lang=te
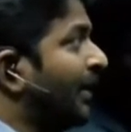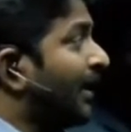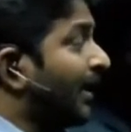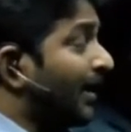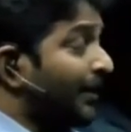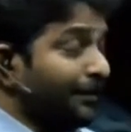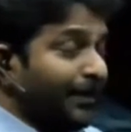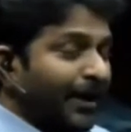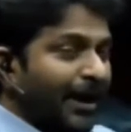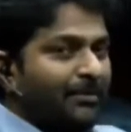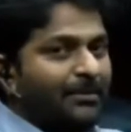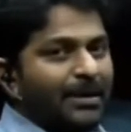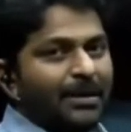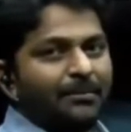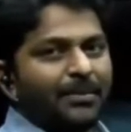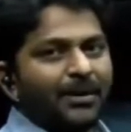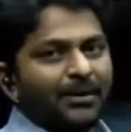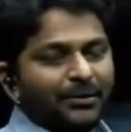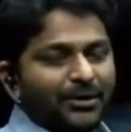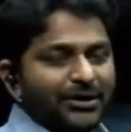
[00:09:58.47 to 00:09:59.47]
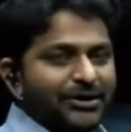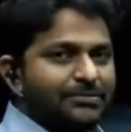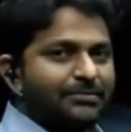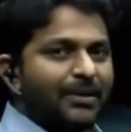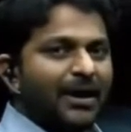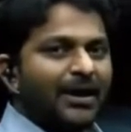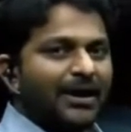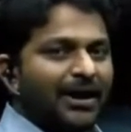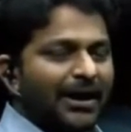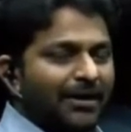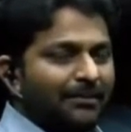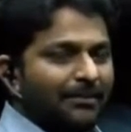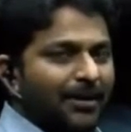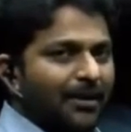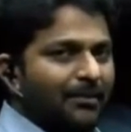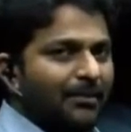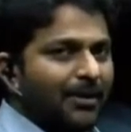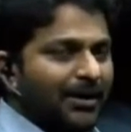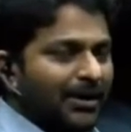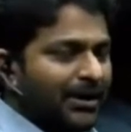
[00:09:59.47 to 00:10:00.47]
ఇక్కడ ప్రైమ్ నెంబర్ గురించి మాట్లాడాం
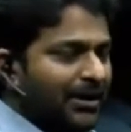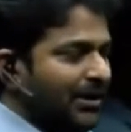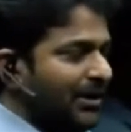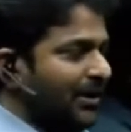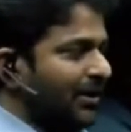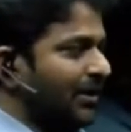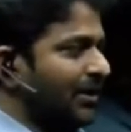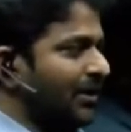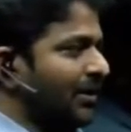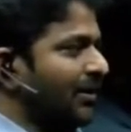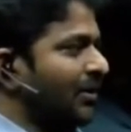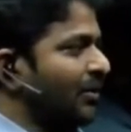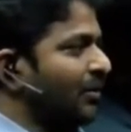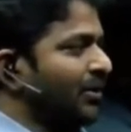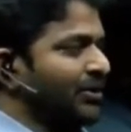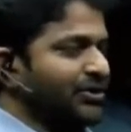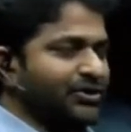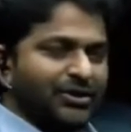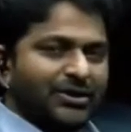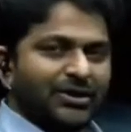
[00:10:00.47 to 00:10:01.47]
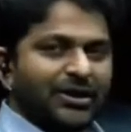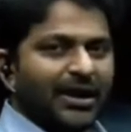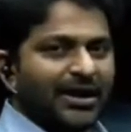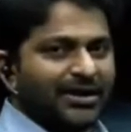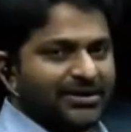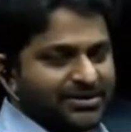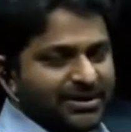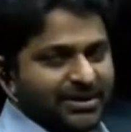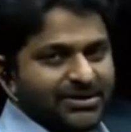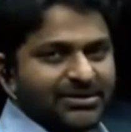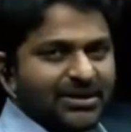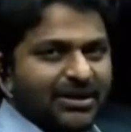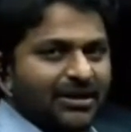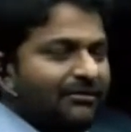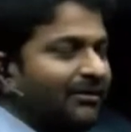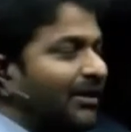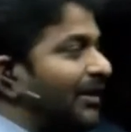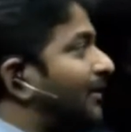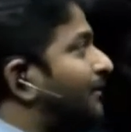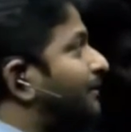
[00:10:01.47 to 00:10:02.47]
కాబట్టి ఒక చిన్న
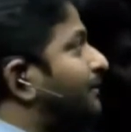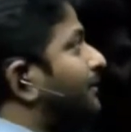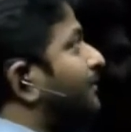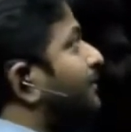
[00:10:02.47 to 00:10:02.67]
ఎక్స్టెన్షన్కి వెళ్దాం